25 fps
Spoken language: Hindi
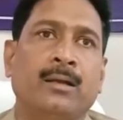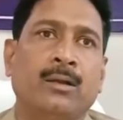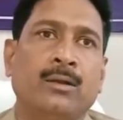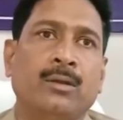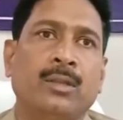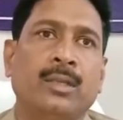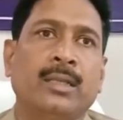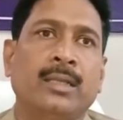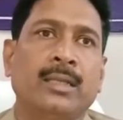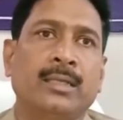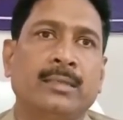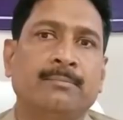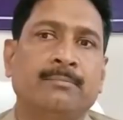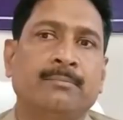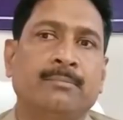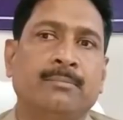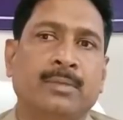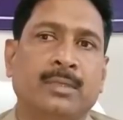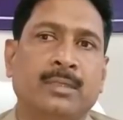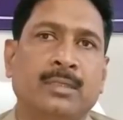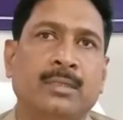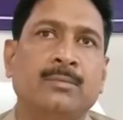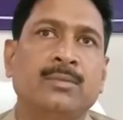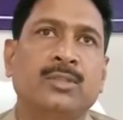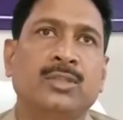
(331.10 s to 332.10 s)
और एक
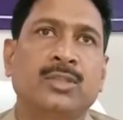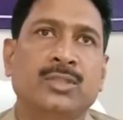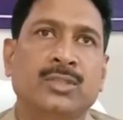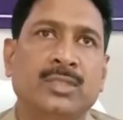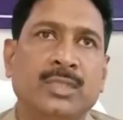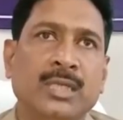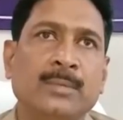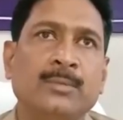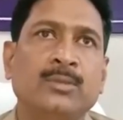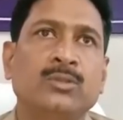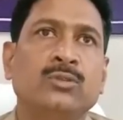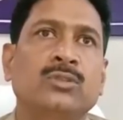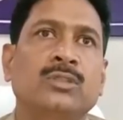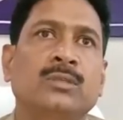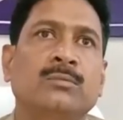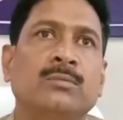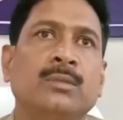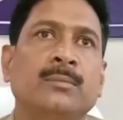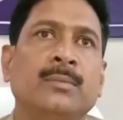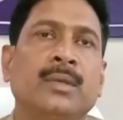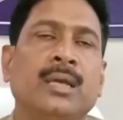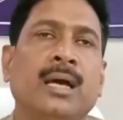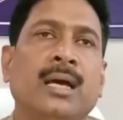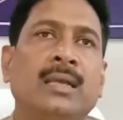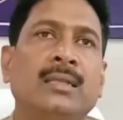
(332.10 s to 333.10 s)
प्रथम दृष्टिया भी जो
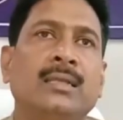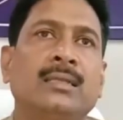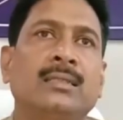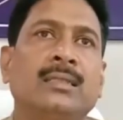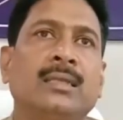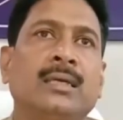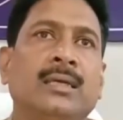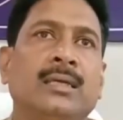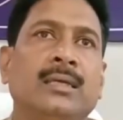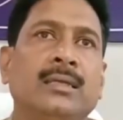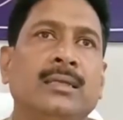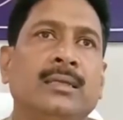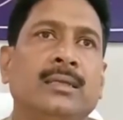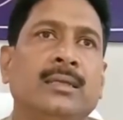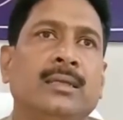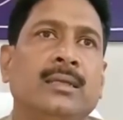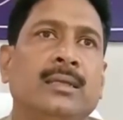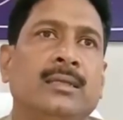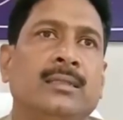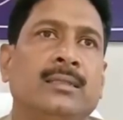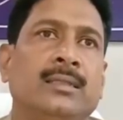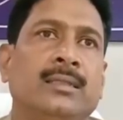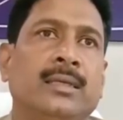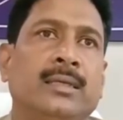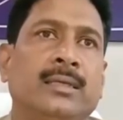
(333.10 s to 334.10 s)
समझ में आ जाता है
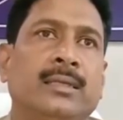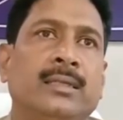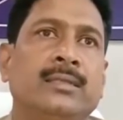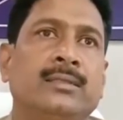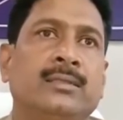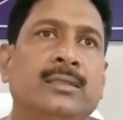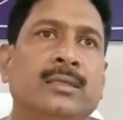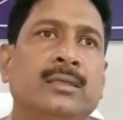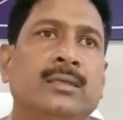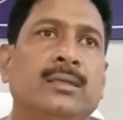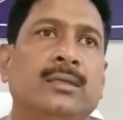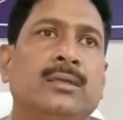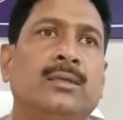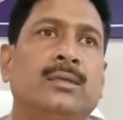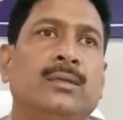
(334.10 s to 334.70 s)
देखने से